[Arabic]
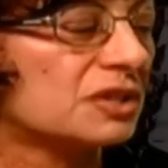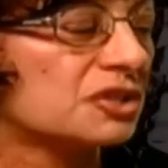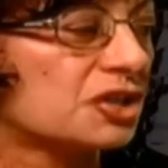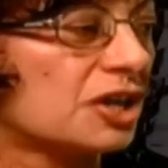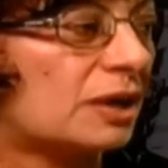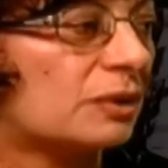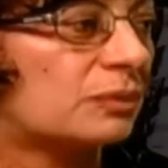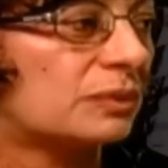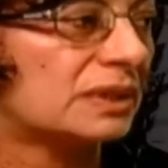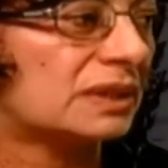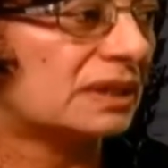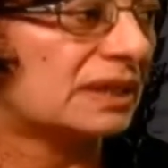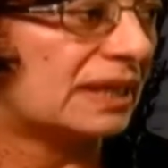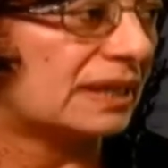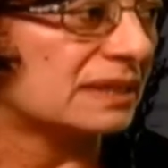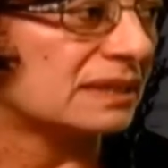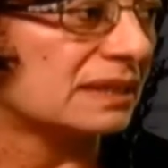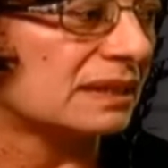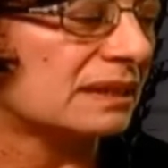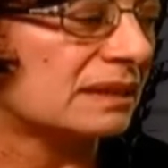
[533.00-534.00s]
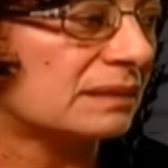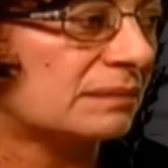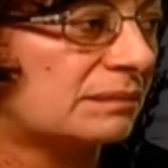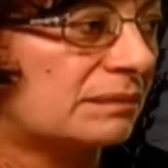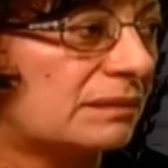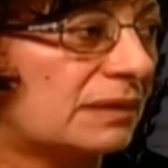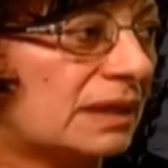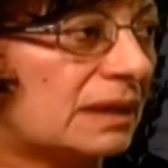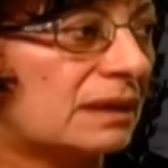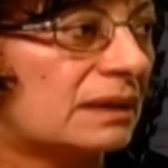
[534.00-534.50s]
شهوه جسد
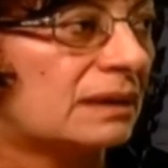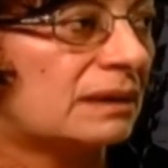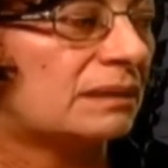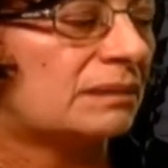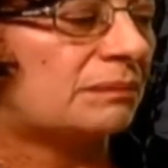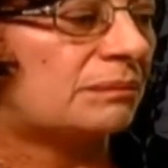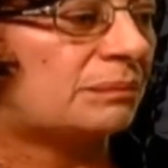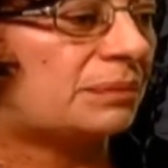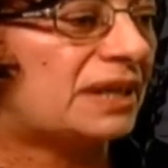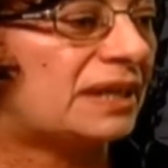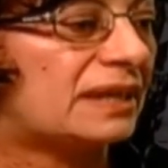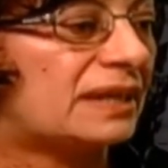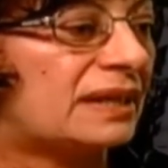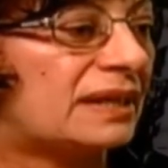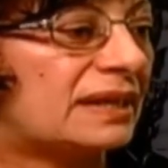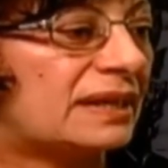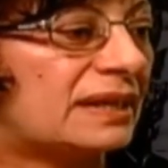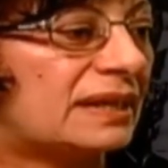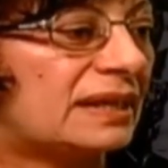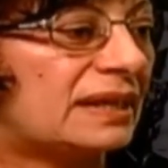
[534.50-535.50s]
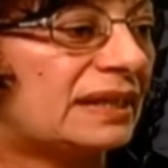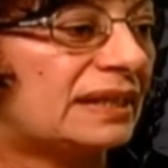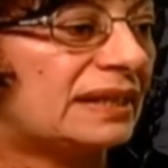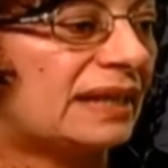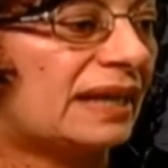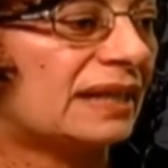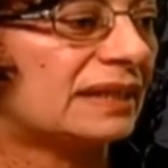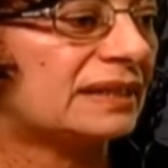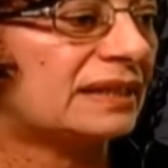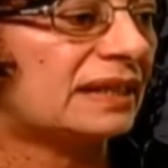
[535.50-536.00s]
طبعا
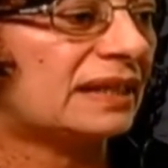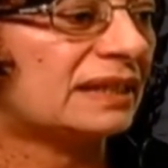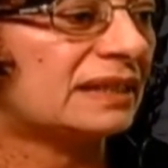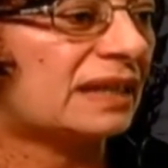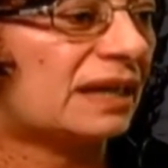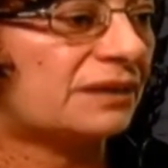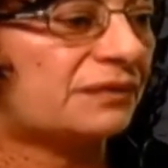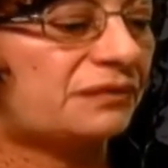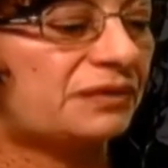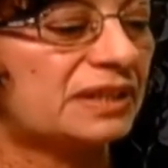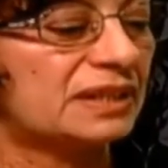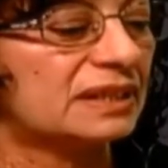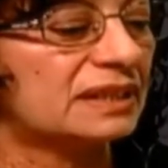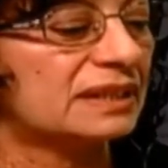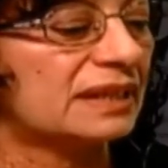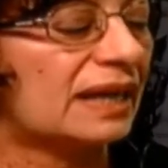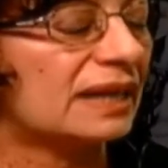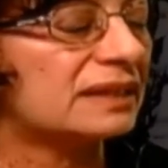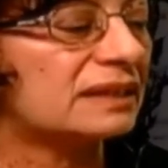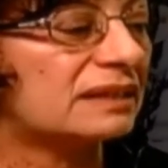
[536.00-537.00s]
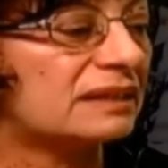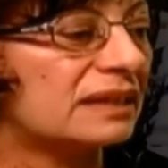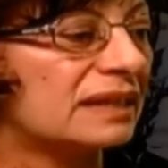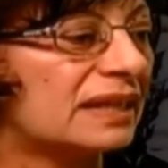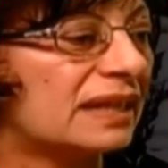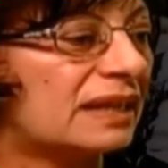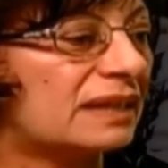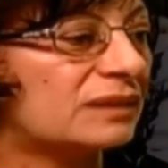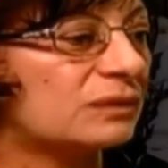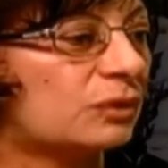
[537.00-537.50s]
يعني احنا عارفين ان عند
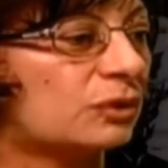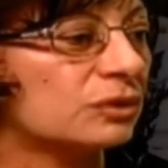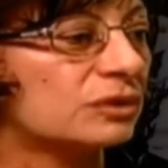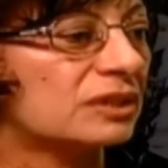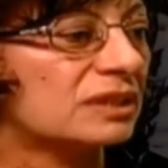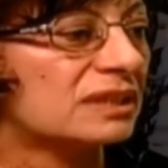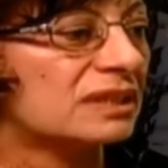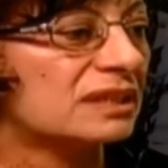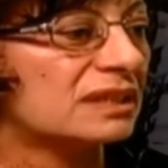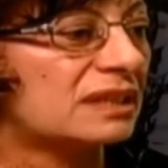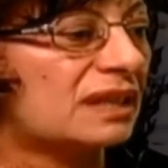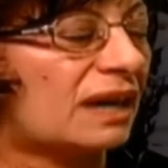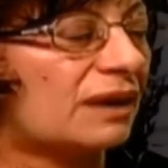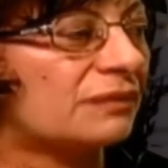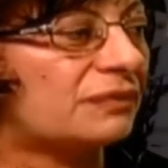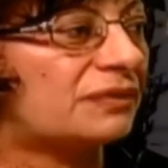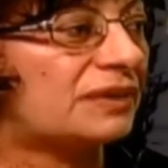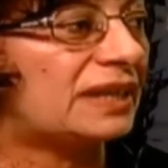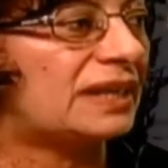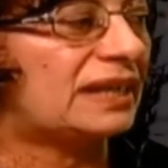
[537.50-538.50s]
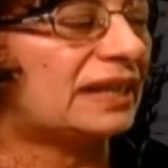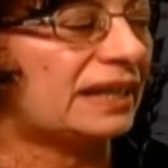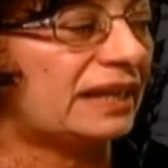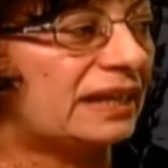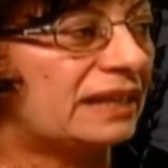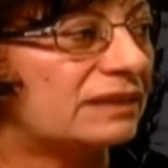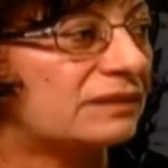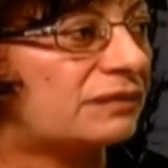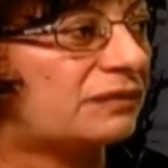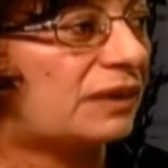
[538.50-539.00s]
الرجال نقطه الضعف
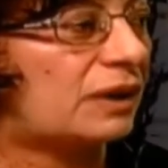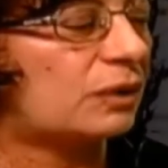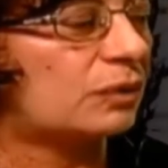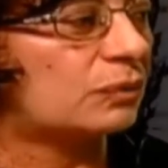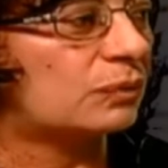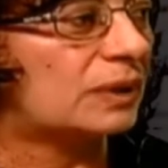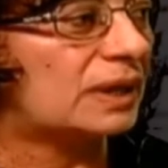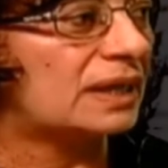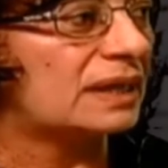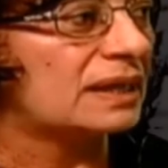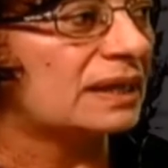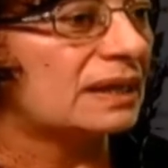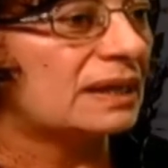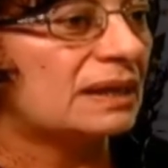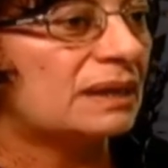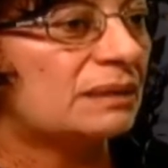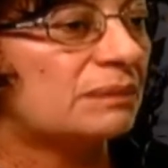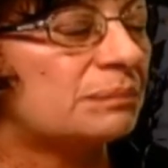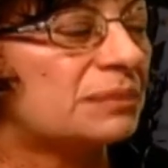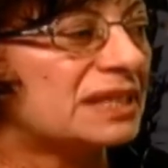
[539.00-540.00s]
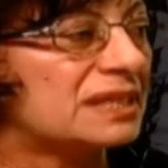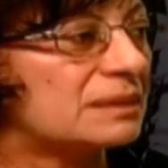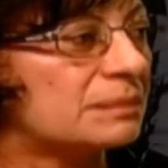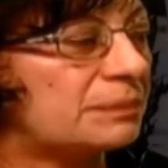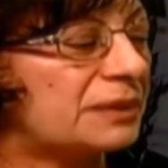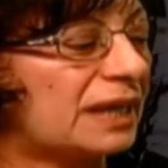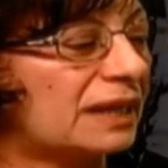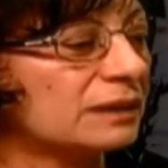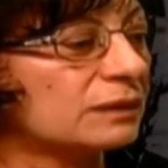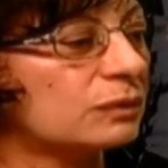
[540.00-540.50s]
العين فهو
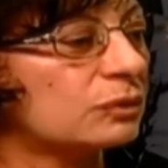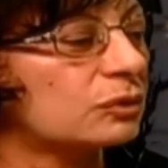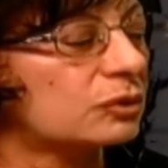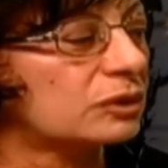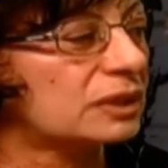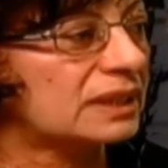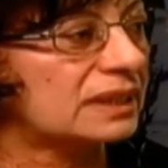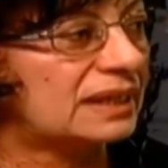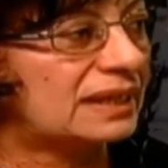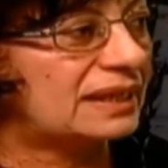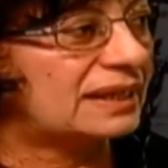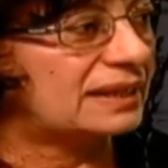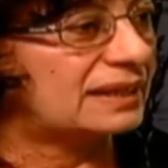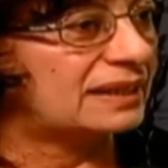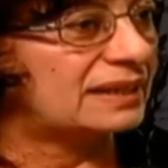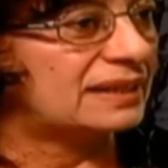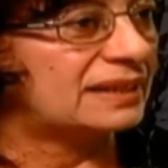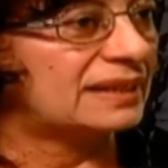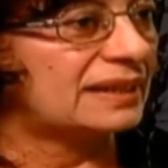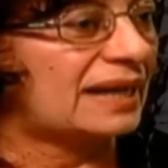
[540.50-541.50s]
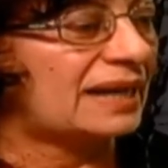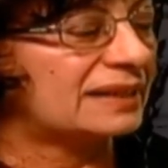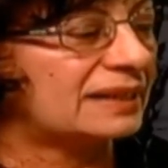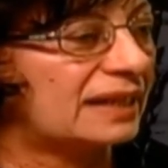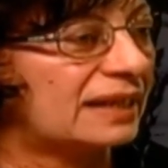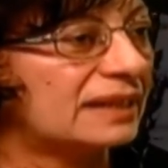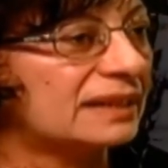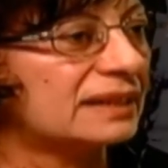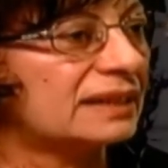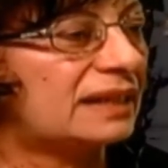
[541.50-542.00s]
بيطلق
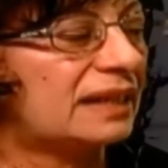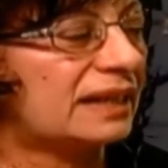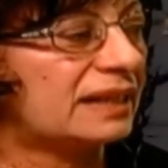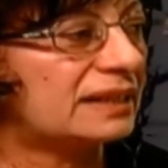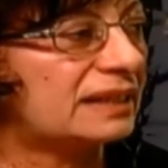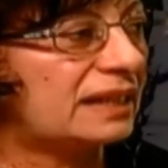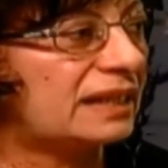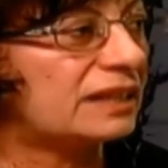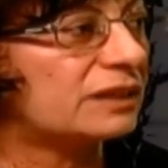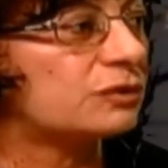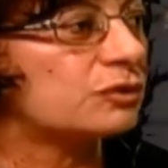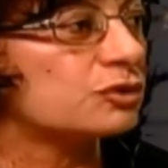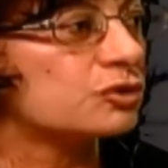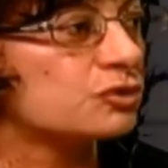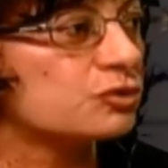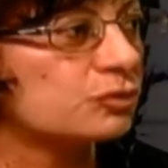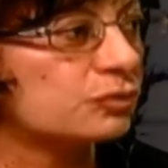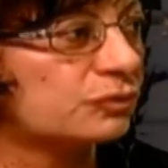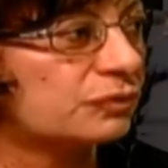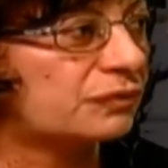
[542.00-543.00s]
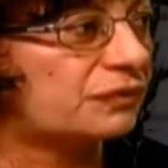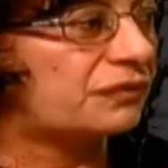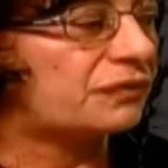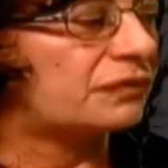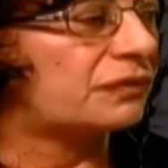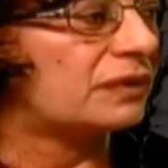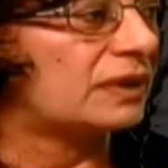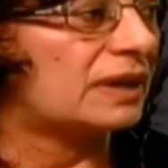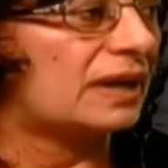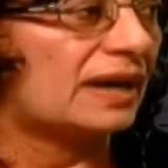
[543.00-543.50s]
العنان لعينيه تشوف
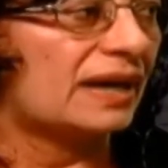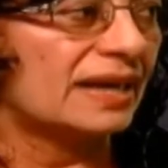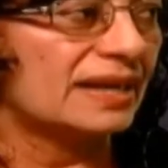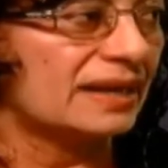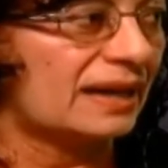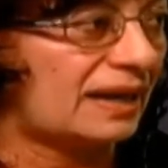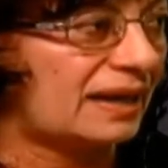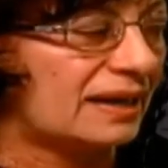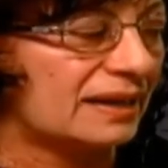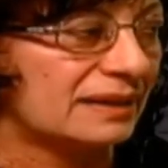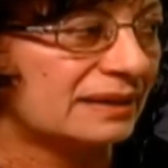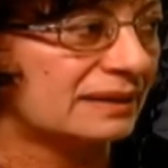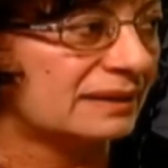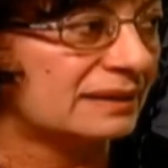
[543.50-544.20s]
اي حاجه